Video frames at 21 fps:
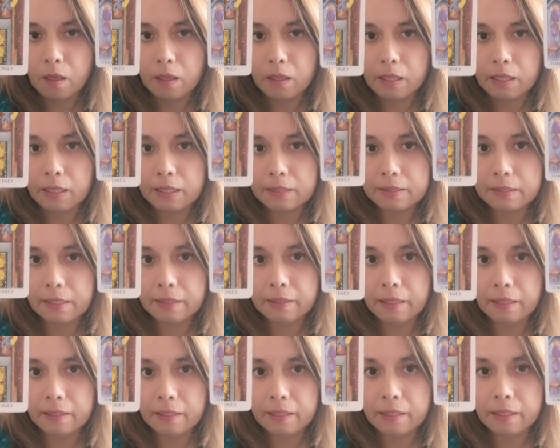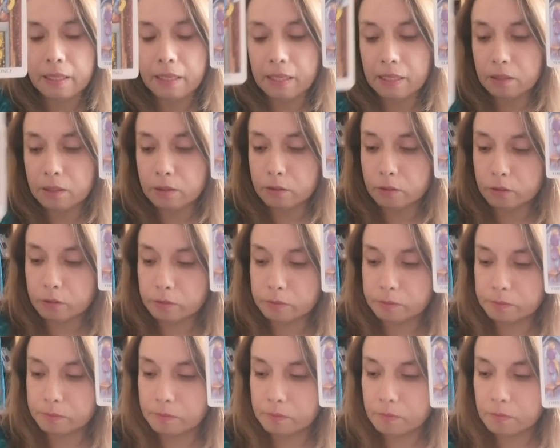y que se está generando.
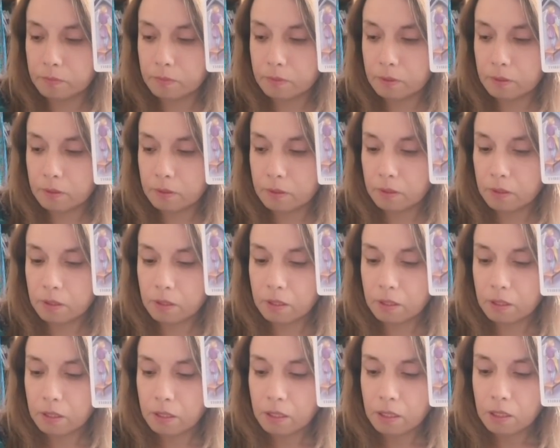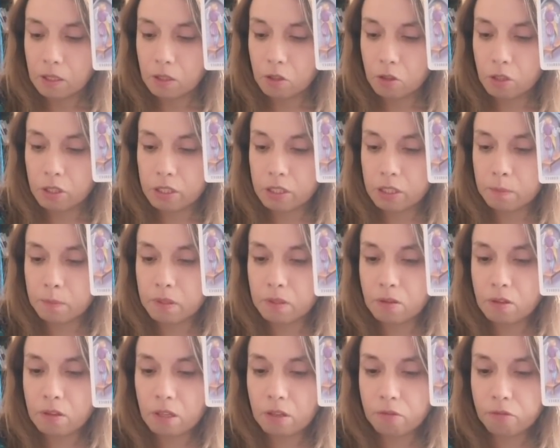Los
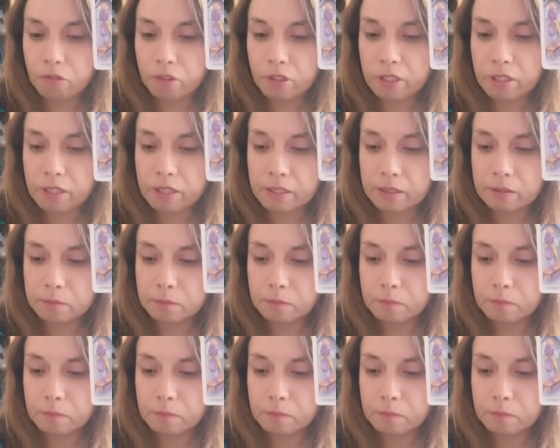enemigos de afuera